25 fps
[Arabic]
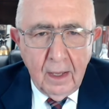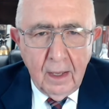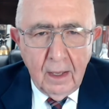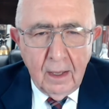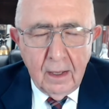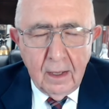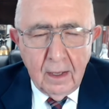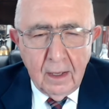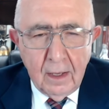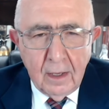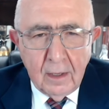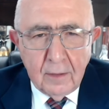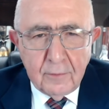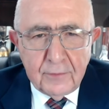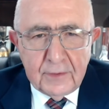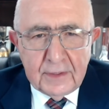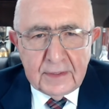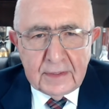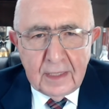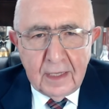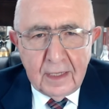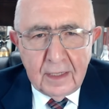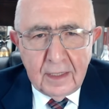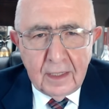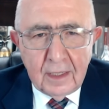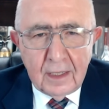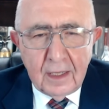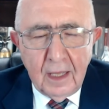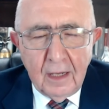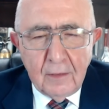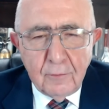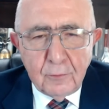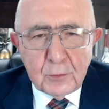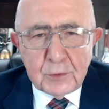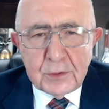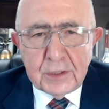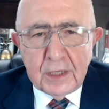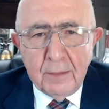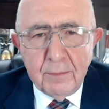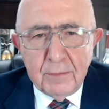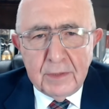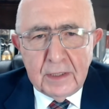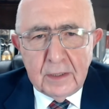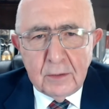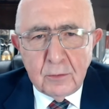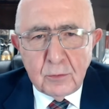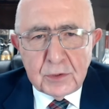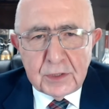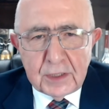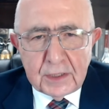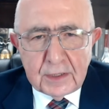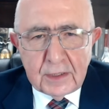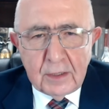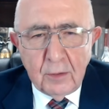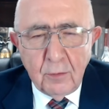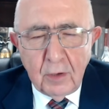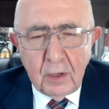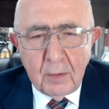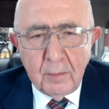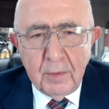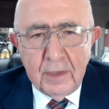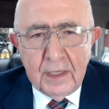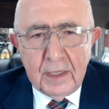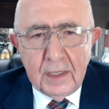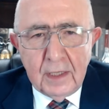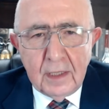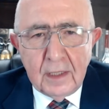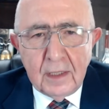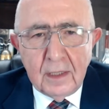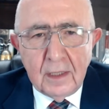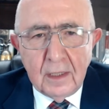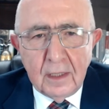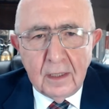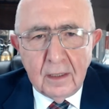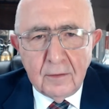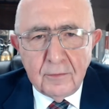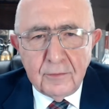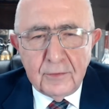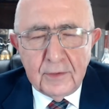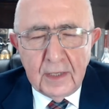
آه، في تاريخ 1946 آه،